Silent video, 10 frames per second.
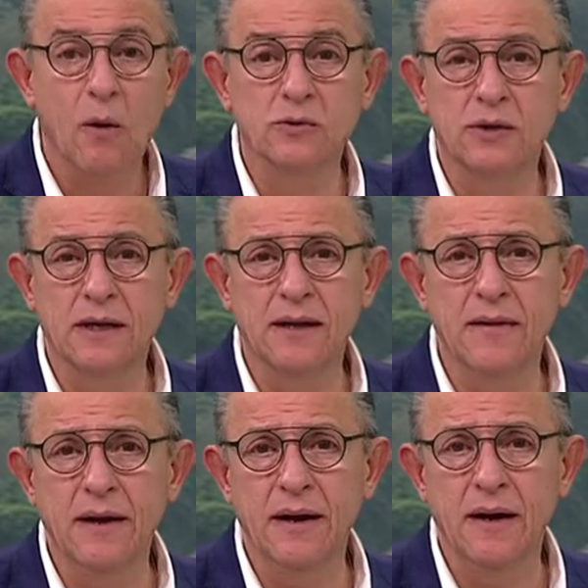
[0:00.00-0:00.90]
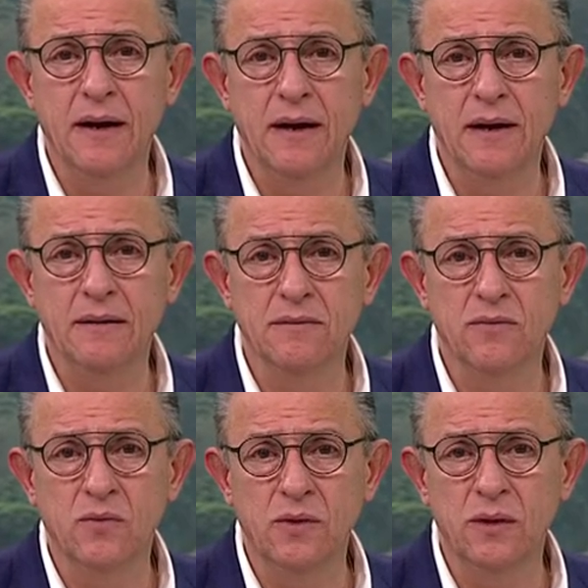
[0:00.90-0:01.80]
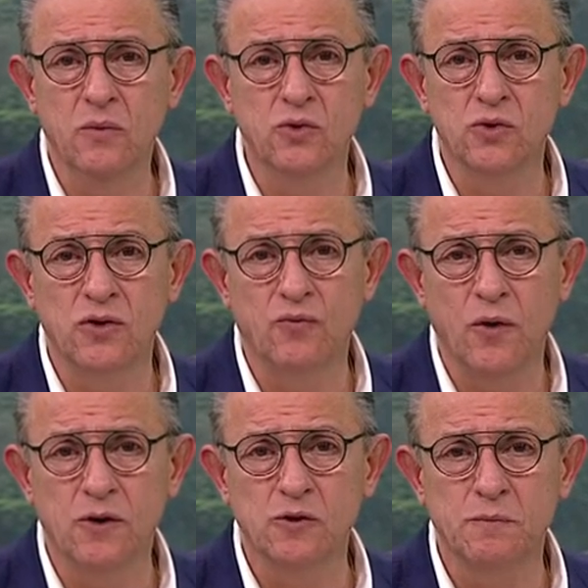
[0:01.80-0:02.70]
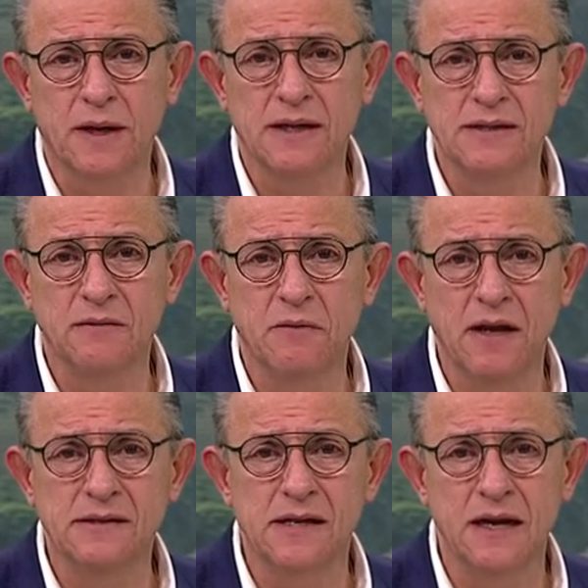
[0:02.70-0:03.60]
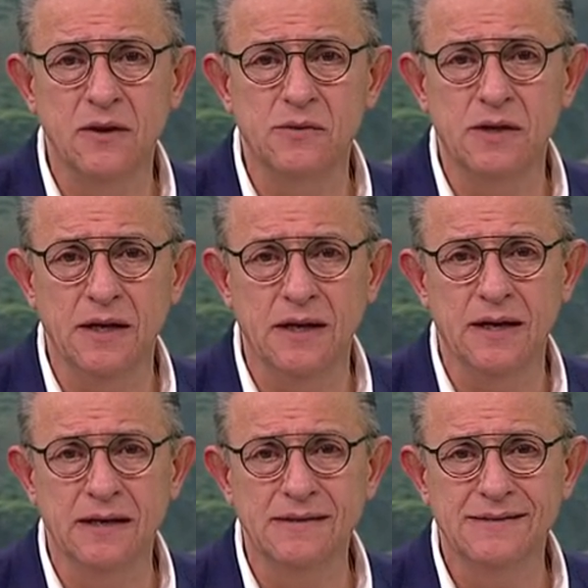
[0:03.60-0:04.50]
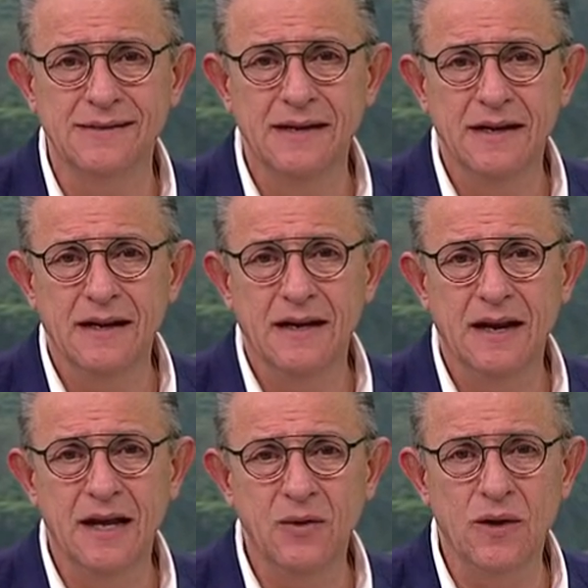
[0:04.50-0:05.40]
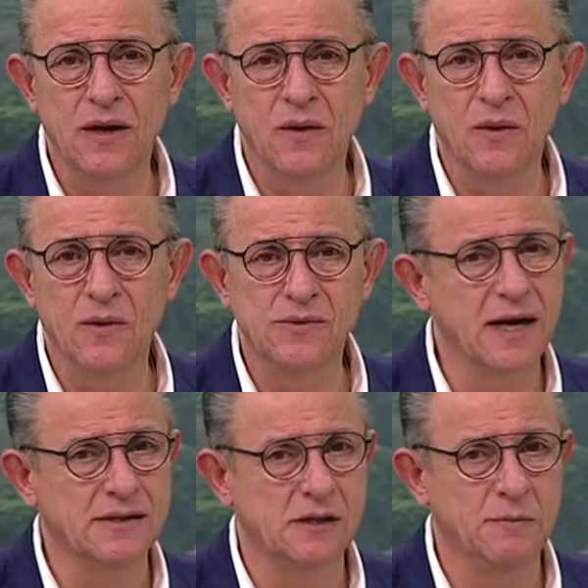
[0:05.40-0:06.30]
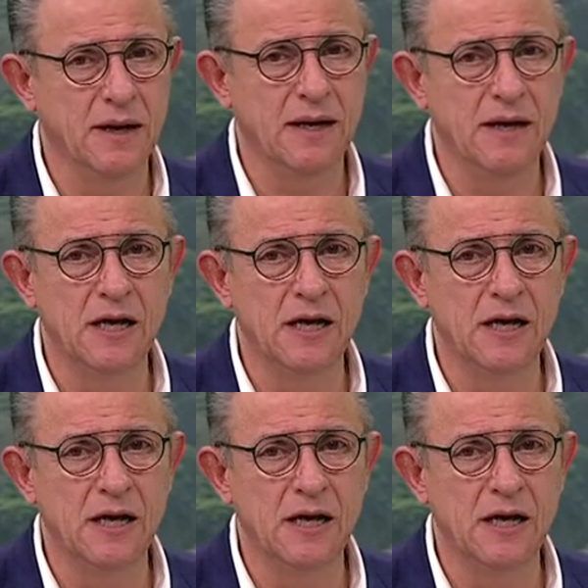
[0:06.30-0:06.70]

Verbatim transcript: Cuando se trata de unir muchos esfuerzos para hacer felices a niños y niñas, la ayuda no se hace esperar.